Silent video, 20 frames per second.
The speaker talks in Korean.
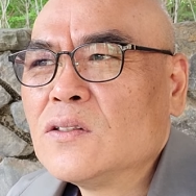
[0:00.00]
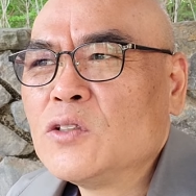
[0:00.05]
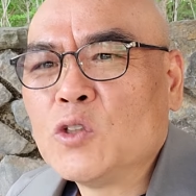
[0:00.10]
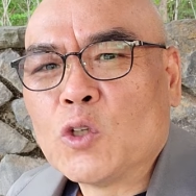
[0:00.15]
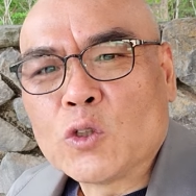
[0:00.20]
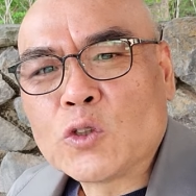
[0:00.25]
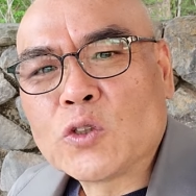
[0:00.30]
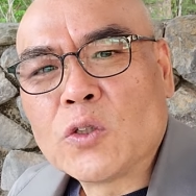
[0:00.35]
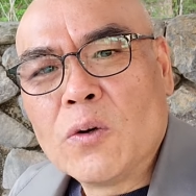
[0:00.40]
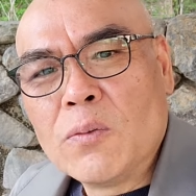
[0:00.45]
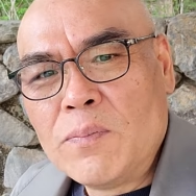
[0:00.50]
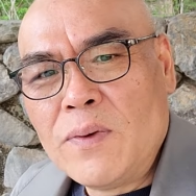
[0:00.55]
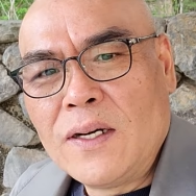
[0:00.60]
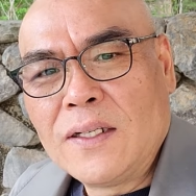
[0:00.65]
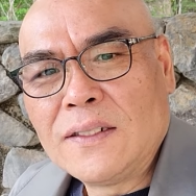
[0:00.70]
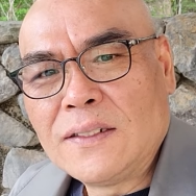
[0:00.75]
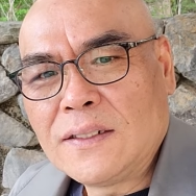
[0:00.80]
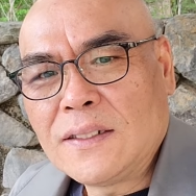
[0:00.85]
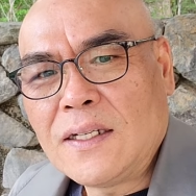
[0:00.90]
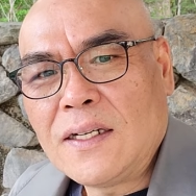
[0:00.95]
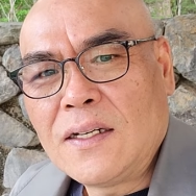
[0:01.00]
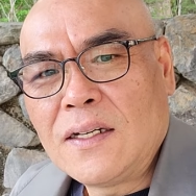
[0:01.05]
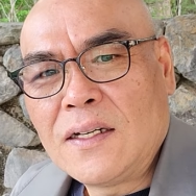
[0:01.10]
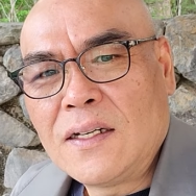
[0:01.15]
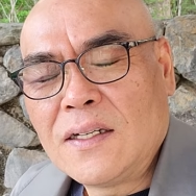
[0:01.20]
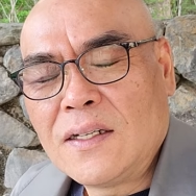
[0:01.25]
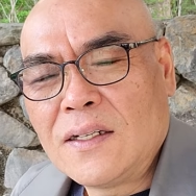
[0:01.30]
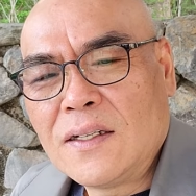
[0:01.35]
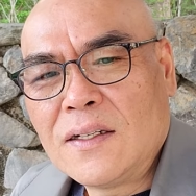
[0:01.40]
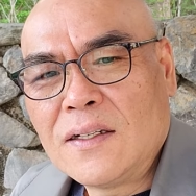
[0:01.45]
요소 명제,
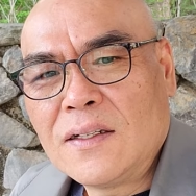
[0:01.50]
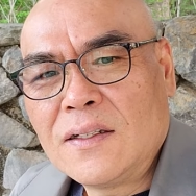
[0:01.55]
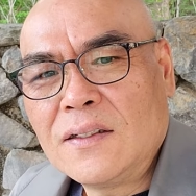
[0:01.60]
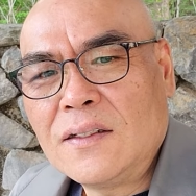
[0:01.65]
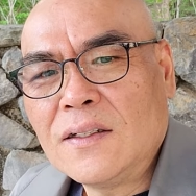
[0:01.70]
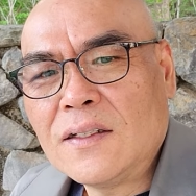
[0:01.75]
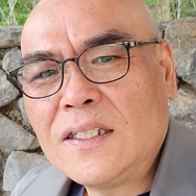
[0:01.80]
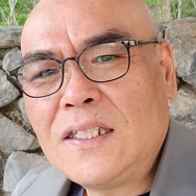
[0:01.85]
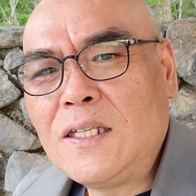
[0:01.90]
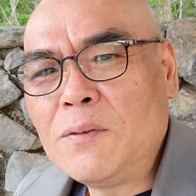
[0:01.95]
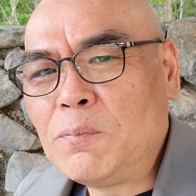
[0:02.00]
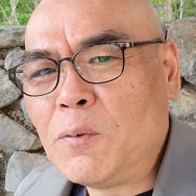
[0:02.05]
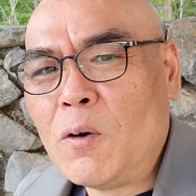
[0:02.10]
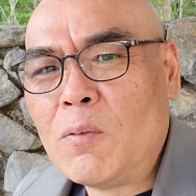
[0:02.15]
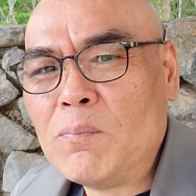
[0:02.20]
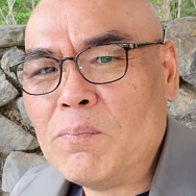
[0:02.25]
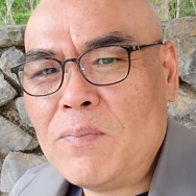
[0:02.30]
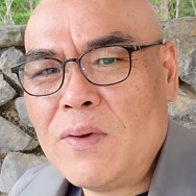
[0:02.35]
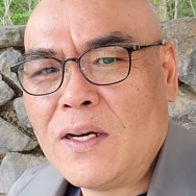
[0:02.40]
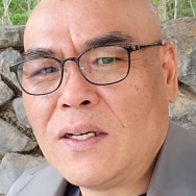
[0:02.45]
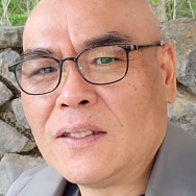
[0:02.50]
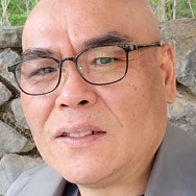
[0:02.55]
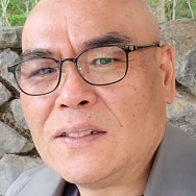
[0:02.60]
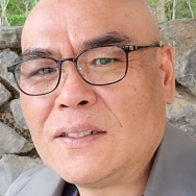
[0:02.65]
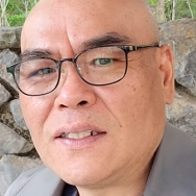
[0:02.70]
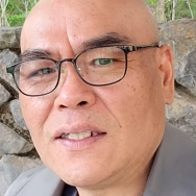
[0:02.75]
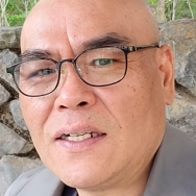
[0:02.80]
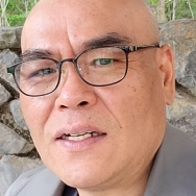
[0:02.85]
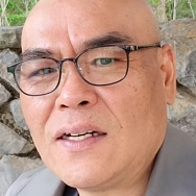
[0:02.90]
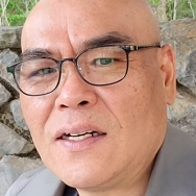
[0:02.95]
기본
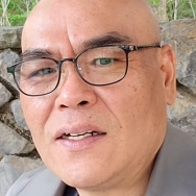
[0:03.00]
명제